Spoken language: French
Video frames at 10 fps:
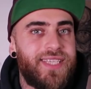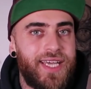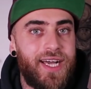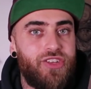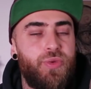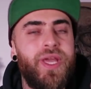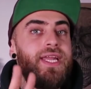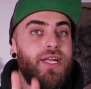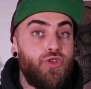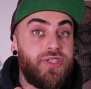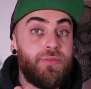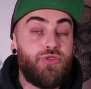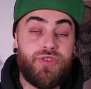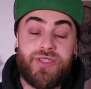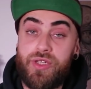c'est gratuit. Et la deuxième
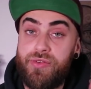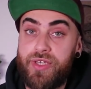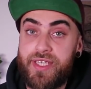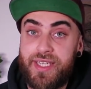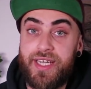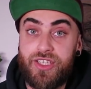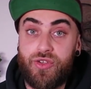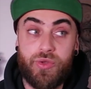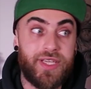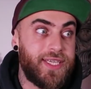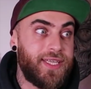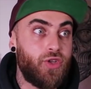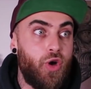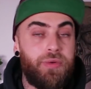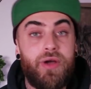chose, c'est au niveau des sélections. Il y a certains
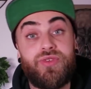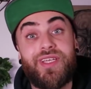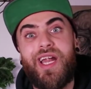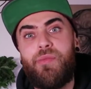tremplins où c'est à